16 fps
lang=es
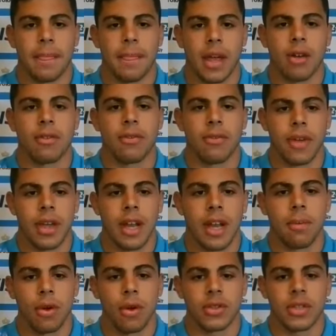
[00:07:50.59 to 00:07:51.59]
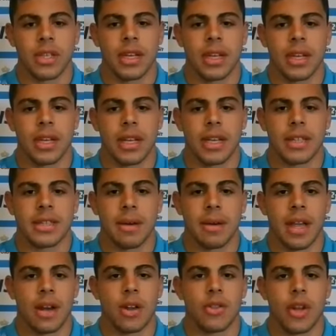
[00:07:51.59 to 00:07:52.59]
que confíen en vos y saber
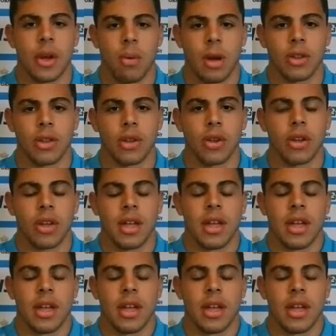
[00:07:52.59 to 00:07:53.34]
que a los tres cuartos,